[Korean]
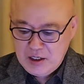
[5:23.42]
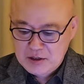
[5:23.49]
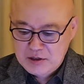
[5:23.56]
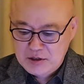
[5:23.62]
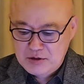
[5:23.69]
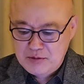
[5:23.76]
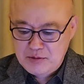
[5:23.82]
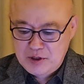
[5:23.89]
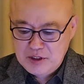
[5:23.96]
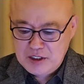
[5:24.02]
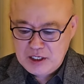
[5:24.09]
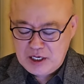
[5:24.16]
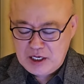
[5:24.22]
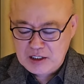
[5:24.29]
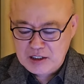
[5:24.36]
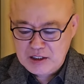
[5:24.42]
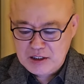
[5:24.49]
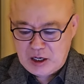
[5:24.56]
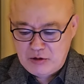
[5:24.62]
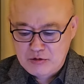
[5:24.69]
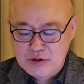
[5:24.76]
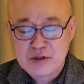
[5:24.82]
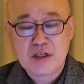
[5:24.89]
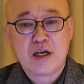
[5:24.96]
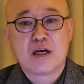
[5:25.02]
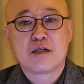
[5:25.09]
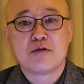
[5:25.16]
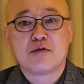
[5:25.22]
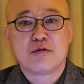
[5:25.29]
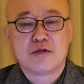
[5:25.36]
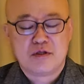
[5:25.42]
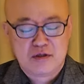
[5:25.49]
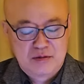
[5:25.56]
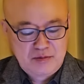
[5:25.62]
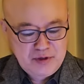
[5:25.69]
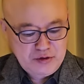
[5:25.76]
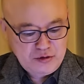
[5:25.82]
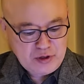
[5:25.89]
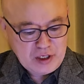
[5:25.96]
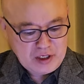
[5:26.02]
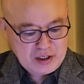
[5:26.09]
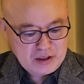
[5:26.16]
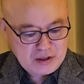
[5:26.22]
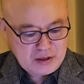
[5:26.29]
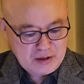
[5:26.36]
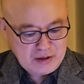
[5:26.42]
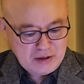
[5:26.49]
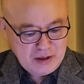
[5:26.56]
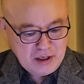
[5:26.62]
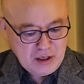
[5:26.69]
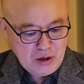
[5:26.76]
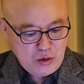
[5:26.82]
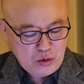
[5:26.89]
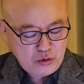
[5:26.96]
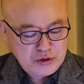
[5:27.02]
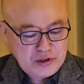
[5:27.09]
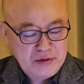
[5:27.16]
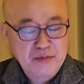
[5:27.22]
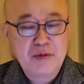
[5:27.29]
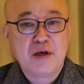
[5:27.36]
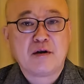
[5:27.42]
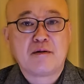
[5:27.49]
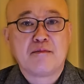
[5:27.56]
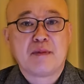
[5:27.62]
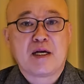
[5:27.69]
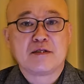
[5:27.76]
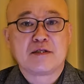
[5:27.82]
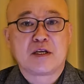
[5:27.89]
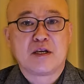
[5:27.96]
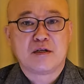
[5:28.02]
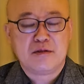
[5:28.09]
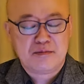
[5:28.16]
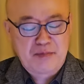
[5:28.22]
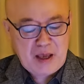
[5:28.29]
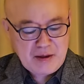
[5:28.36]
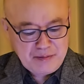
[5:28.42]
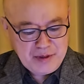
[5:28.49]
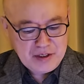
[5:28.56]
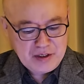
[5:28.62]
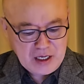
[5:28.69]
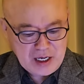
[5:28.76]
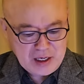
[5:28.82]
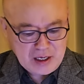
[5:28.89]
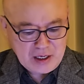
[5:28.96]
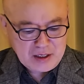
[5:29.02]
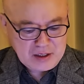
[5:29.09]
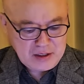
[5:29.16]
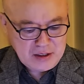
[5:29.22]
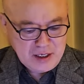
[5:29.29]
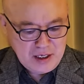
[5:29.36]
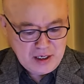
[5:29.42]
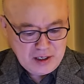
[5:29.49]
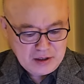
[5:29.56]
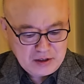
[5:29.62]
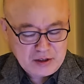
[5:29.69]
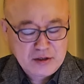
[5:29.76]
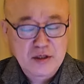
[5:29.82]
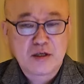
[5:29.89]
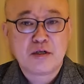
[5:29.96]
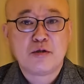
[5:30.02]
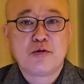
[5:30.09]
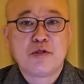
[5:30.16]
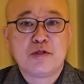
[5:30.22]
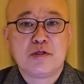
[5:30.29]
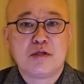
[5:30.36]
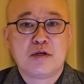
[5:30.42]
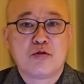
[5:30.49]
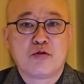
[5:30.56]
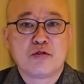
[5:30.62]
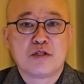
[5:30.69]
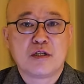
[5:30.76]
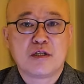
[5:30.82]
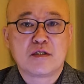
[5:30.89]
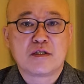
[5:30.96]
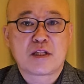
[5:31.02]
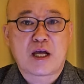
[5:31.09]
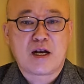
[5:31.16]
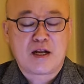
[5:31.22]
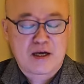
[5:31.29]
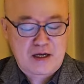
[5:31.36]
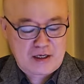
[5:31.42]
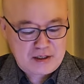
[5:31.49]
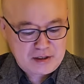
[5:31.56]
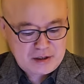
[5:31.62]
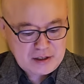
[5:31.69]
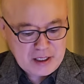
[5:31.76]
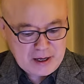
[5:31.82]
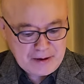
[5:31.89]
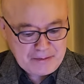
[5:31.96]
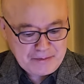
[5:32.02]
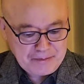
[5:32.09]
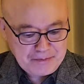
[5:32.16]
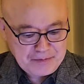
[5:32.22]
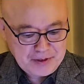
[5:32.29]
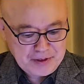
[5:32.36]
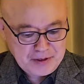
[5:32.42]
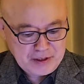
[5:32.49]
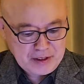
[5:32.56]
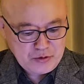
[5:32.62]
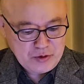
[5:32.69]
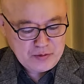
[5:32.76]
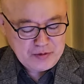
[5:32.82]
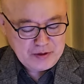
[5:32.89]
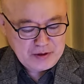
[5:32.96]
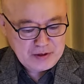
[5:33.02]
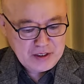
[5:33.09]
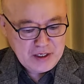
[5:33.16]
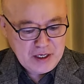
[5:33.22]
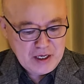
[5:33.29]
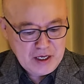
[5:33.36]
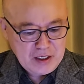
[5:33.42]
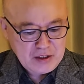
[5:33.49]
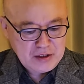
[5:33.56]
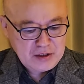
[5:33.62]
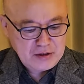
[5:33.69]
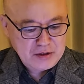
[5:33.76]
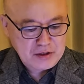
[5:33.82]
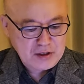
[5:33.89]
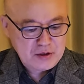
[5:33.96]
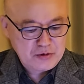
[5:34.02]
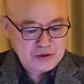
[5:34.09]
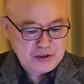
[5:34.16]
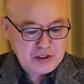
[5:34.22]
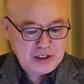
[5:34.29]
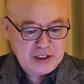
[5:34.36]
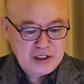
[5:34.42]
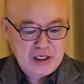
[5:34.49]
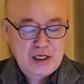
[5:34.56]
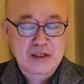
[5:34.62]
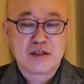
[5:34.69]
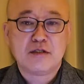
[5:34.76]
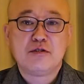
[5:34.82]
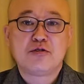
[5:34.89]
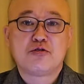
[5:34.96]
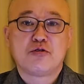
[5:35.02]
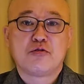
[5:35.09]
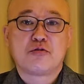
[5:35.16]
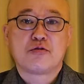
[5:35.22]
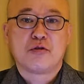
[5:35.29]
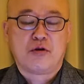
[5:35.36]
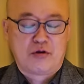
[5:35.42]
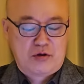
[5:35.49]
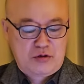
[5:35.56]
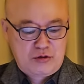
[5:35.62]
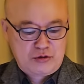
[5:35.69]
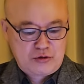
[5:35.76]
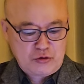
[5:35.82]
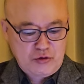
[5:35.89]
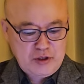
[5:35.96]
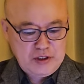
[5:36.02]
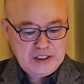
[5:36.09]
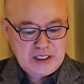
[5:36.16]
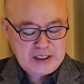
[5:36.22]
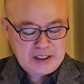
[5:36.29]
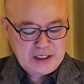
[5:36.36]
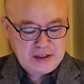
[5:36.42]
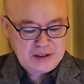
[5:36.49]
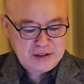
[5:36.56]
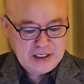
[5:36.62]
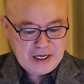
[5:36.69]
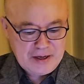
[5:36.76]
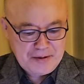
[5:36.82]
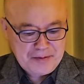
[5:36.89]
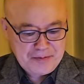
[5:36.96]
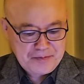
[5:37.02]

지금 뭐 이야기 나오는 이야기로는 민주당에서 50명, 많게는 100명 가까이 현역 의원들이 공천에서 탈락할 것이다. 그렇게 되면 이 현역 의원들이 이낙연 쪽으로 쏠리지 않겠느냐.